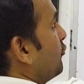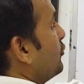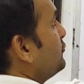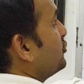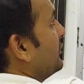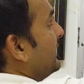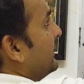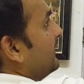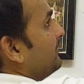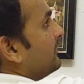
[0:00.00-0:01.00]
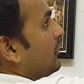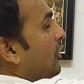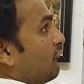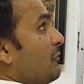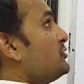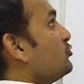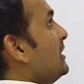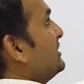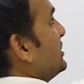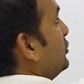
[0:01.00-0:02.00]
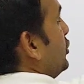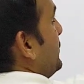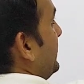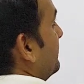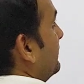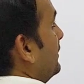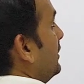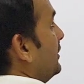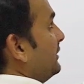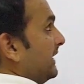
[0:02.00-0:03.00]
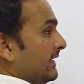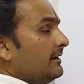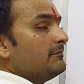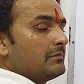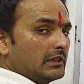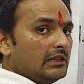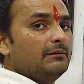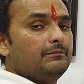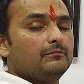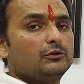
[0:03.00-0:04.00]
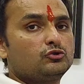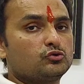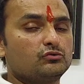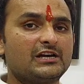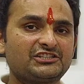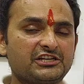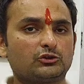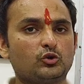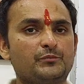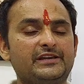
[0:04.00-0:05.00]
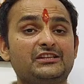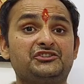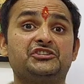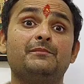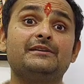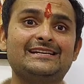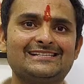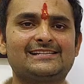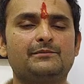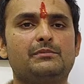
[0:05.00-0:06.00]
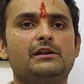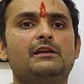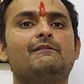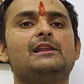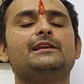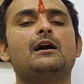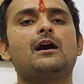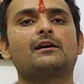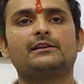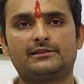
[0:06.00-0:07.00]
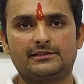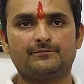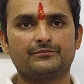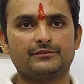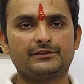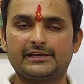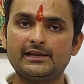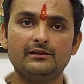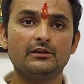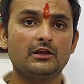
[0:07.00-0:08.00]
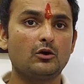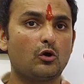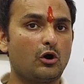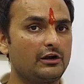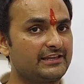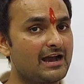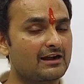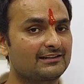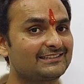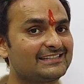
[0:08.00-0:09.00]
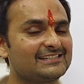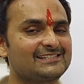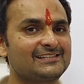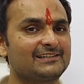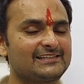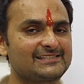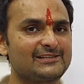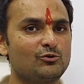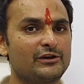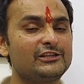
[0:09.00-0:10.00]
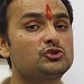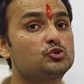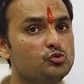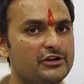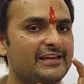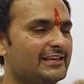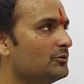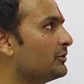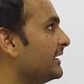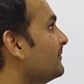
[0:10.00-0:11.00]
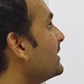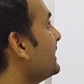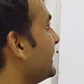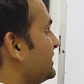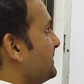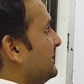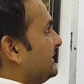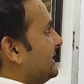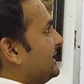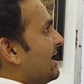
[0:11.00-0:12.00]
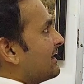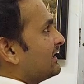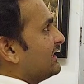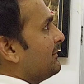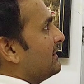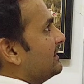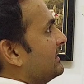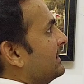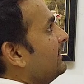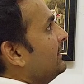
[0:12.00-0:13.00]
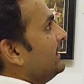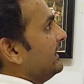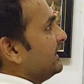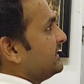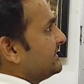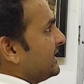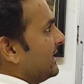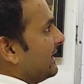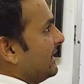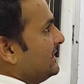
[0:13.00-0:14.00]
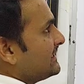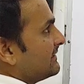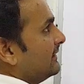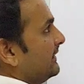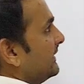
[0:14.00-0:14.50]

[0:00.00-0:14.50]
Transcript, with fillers: स्वरूप जो है और वो भी चूना क्षेत्रों में ठीक है मतलब चूना क्षेत्रों में जमने से बनने वाली आकृति ठीक है और यह आकृति किसकी किसकी होगी चूने की होगी इसमें तीन आकृतियां बन रही है स्टेलेकाइट्स